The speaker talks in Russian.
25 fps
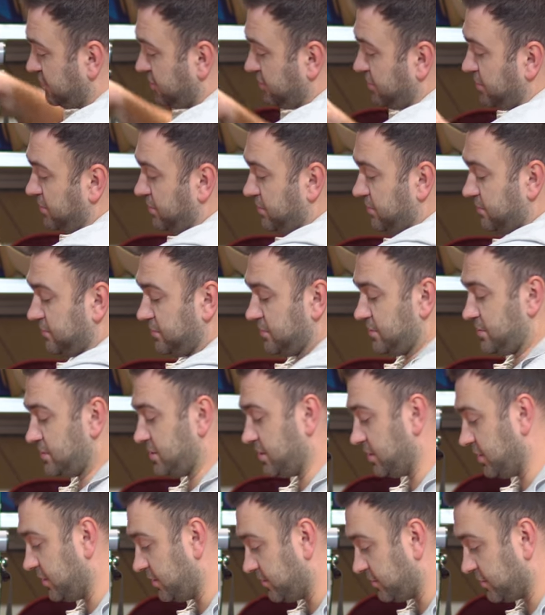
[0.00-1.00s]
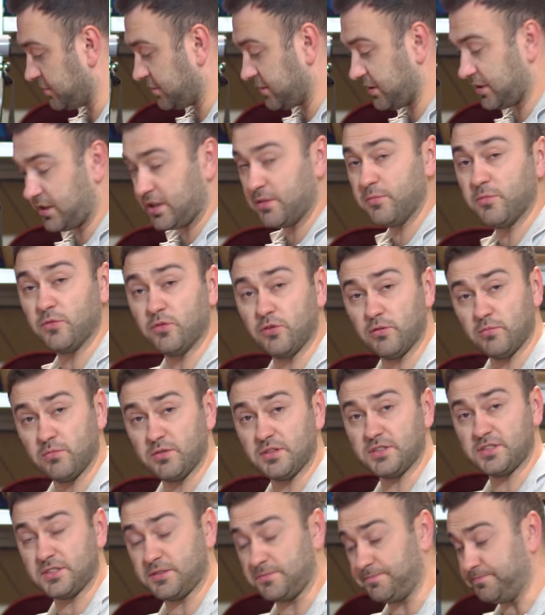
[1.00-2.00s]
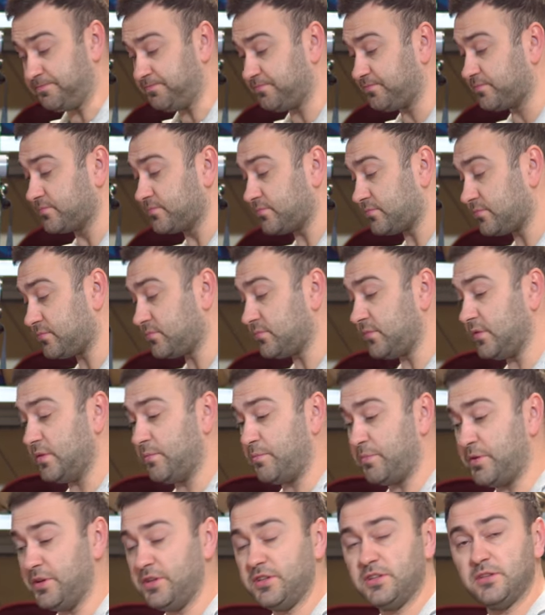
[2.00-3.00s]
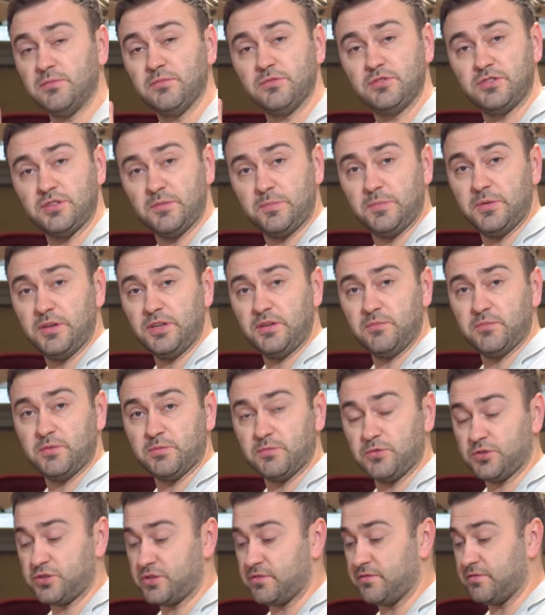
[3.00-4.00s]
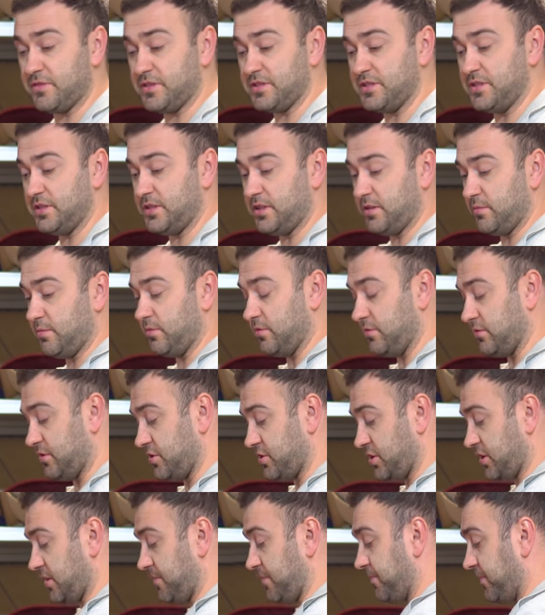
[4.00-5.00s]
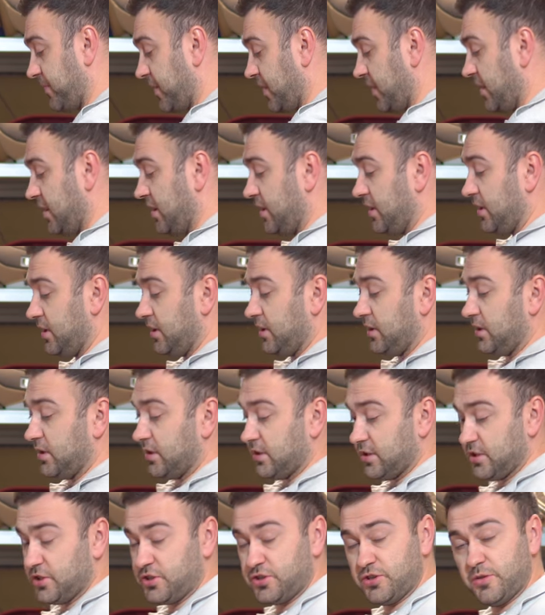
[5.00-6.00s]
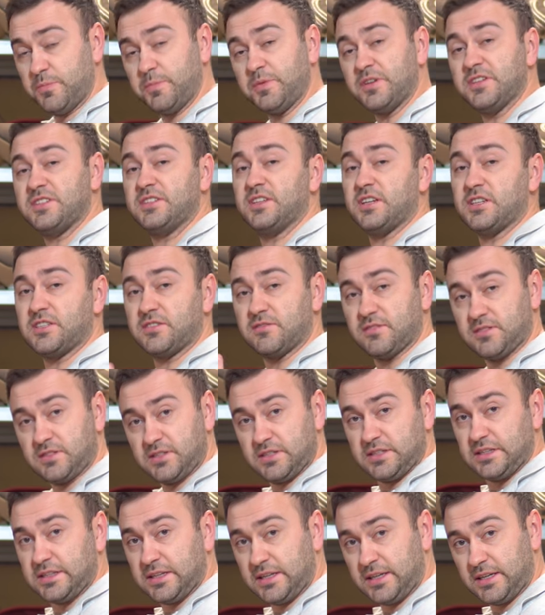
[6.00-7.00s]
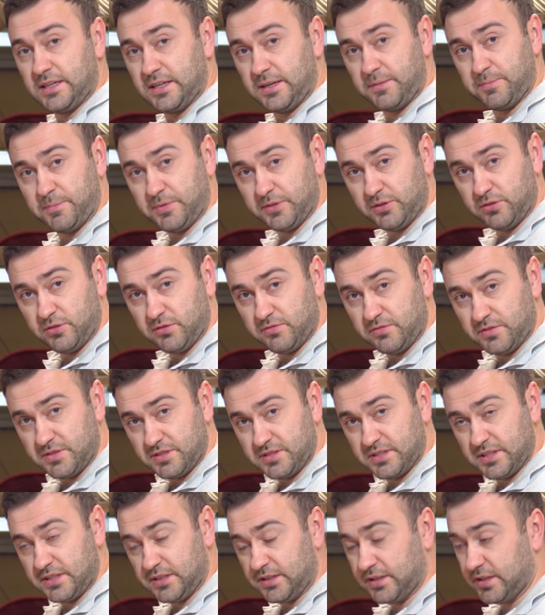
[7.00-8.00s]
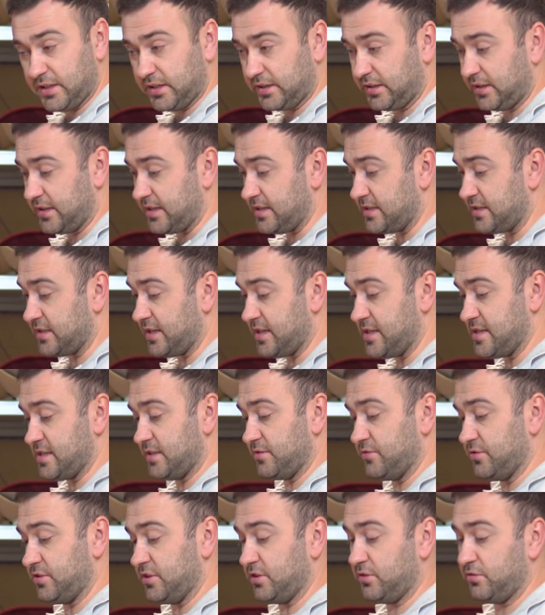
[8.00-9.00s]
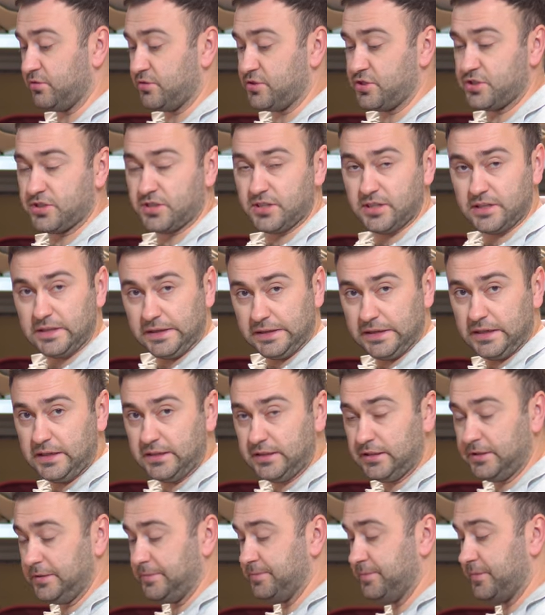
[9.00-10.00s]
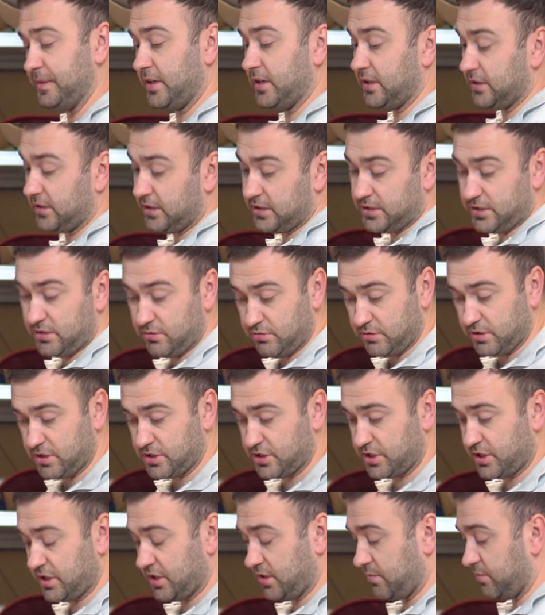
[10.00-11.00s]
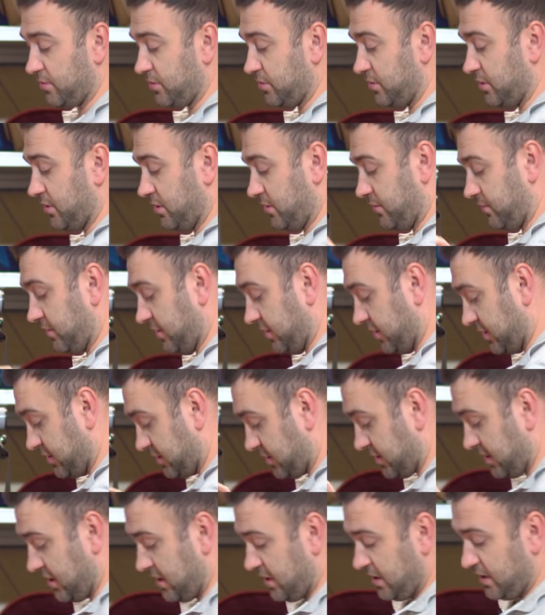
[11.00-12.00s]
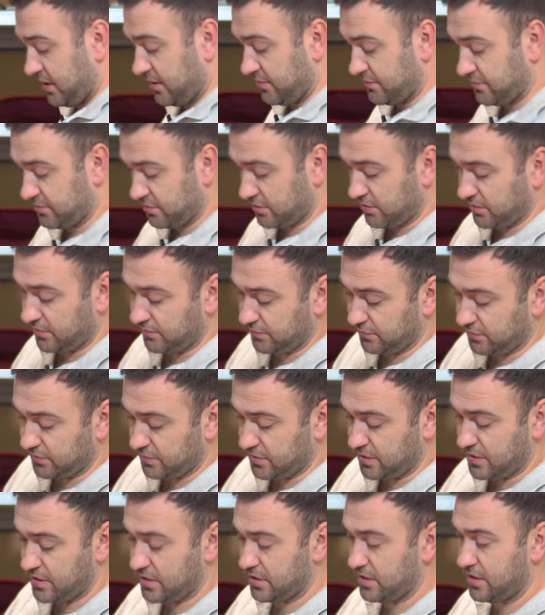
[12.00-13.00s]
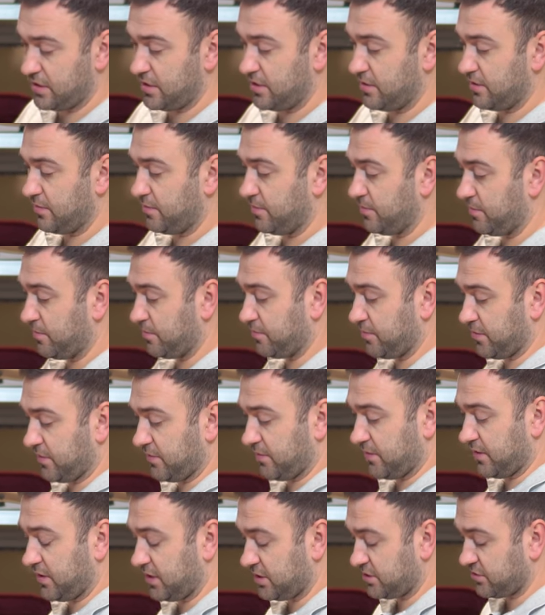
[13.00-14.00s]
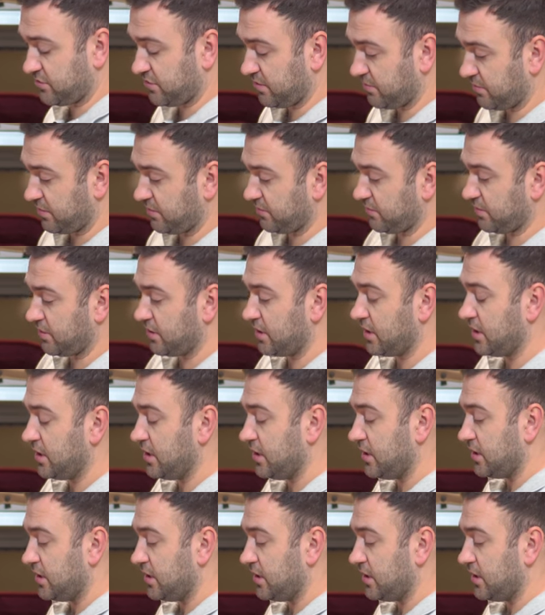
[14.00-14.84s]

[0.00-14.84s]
все это вот дело вот таким образом. Поэтому теперь мы можем возить ребеночка. Еще пересаживаться, так как под новый стандарт айсайса, но заточено рано, когда с люлечки ребенок вырос. Все равно поворачиваем его